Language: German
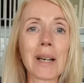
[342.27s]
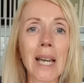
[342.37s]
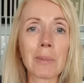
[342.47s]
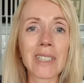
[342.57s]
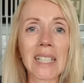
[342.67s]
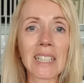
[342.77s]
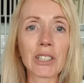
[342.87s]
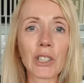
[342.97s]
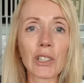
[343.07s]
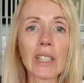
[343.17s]
Name ist Anja
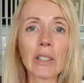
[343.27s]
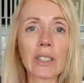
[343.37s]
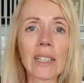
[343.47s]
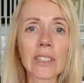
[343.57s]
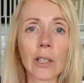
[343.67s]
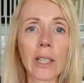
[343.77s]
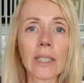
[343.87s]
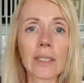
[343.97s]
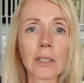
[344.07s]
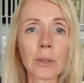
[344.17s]
Stöttner und als
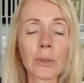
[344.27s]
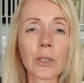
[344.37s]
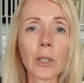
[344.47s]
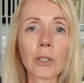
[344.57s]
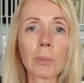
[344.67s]
Organisationscoach